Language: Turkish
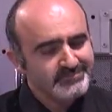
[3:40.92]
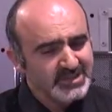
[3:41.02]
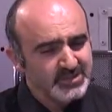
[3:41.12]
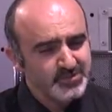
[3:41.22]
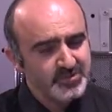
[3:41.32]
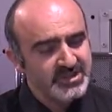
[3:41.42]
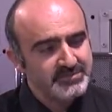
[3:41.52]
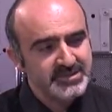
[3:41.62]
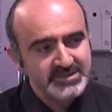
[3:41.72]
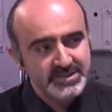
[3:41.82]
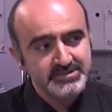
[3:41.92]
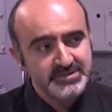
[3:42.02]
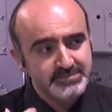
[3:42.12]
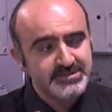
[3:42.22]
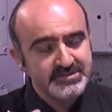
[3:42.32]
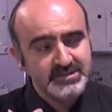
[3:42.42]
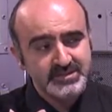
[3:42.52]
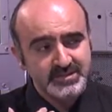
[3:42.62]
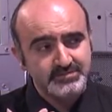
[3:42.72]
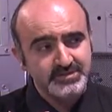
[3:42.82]
Söyleyemediklerimiz, içimize
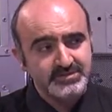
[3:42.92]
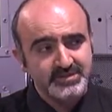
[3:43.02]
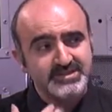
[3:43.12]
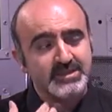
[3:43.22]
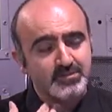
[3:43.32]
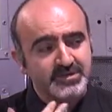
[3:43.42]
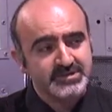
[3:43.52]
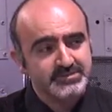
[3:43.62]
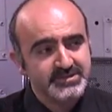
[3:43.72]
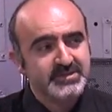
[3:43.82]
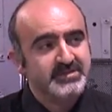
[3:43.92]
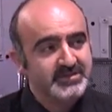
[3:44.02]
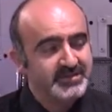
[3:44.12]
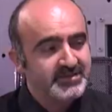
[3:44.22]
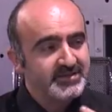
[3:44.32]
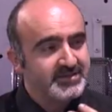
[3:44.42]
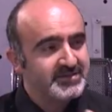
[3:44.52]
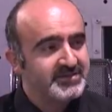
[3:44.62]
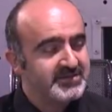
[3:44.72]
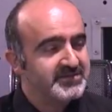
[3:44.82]
attıklarımız mesela boğazımızda
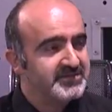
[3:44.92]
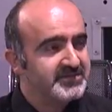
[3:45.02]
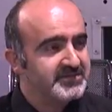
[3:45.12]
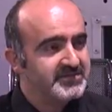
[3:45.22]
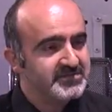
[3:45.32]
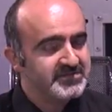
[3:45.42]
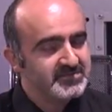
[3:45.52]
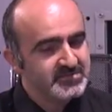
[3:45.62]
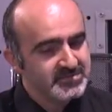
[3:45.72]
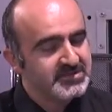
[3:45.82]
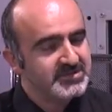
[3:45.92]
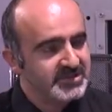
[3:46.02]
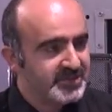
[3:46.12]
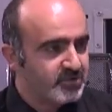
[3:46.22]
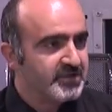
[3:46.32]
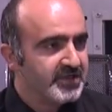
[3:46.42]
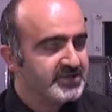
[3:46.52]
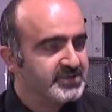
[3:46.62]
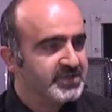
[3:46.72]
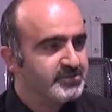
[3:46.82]
e, bir yara
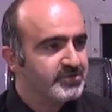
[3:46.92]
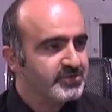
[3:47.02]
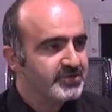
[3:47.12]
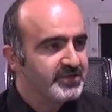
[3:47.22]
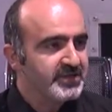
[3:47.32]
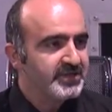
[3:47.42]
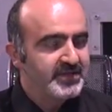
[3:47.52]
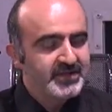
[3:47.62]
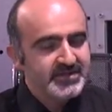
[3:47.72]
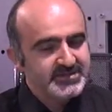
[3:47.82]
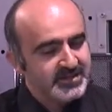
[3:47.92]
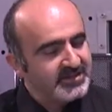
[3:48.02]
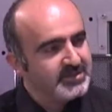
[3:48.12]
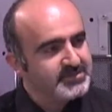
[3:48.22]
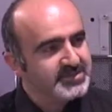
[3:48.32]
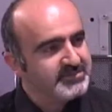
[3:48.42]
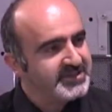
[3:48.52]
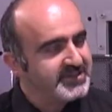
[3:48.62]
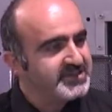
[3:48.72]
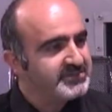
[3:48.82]
olarak çıkabiliyor. İşte ayağımızda bir
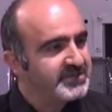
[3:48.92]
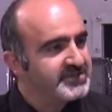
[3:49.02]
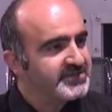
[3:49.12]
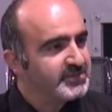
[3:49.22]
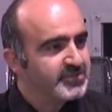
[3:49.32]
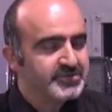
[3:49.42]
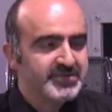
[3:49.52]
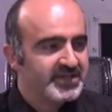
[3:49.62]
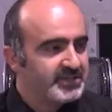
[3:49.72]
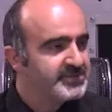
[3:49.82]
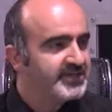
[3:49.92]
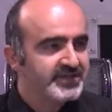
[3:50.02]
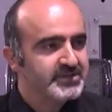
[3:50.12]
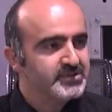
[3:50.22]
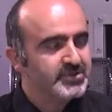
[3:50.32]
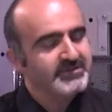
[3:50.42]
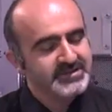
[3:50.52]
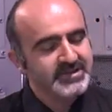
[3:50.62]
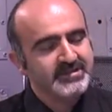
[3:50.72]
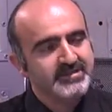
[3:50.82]
yere gitmek istemiyoruz, ayağımızda yara çıkıyor
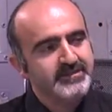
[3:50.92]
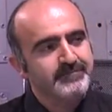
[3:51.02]
vesaire.